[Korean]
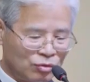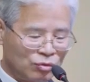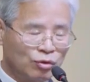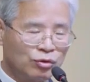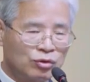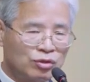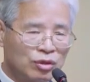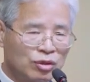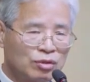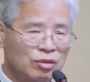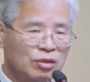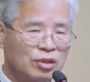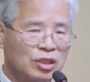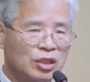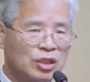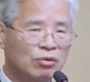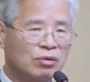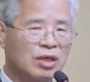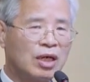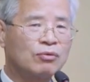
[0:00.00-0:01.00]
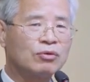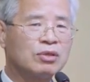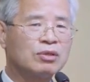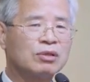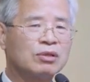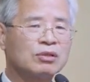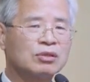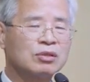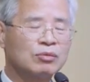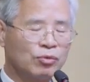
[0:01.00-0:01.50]
고쳐서 기록하고
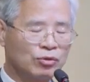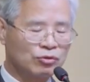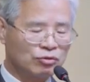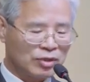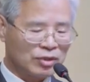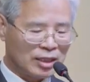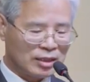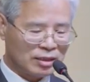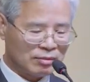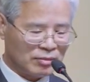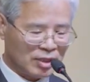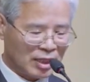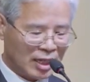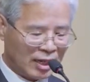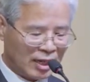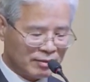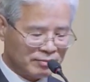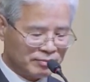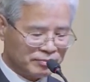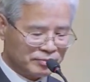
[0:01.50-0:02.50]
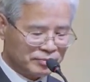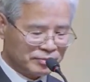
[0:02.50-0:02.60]
있는 것을 볼 수가 있습니다.